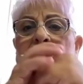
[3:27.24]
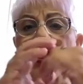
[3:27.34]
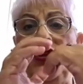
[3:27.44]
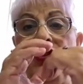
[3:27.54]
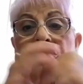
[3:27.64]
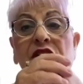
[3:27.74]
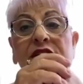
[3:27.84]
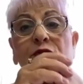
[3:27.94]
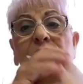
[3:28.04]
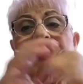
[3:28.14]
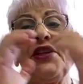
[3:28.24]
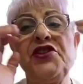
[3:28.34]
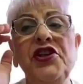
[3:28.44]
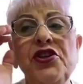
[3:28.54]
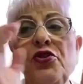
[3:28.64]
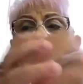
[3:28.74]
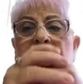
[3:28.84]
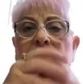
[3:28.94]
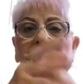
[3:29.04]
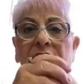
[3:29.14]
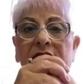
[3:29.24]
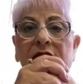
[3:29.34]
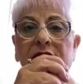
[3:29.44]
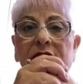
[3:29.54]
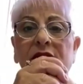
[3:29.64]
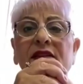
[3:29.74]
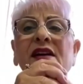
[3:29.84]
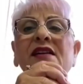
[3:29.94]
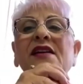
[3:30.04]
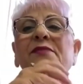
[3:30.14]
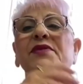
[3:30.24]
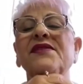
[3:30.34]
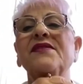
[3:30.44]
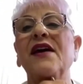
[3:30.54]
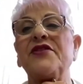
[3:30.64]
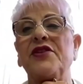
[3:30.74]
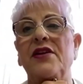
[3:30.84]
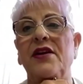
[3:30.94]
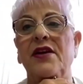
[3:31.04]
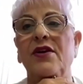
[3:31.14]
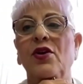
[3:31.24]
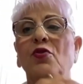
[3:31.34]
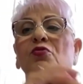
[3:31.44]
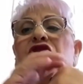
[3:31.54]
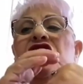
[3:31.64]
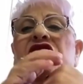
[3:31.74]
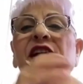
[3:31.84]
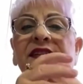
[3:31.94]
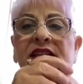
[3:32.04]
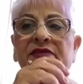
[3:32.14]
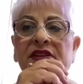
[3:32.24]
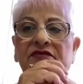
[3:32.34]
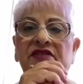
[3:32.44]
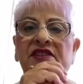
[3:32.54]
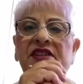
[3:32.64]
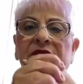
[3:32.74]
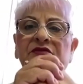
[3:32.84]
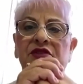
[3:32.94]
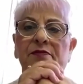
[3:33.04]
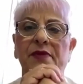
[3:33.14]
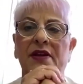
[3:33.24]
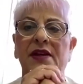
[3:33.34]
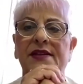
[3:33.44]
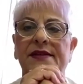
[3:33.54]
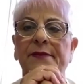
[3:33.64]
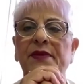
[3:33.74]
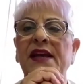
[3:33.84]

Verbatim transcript: Сейчас у нас очередной чемпионат. Надо обязательно участвовать всем в чемпионате.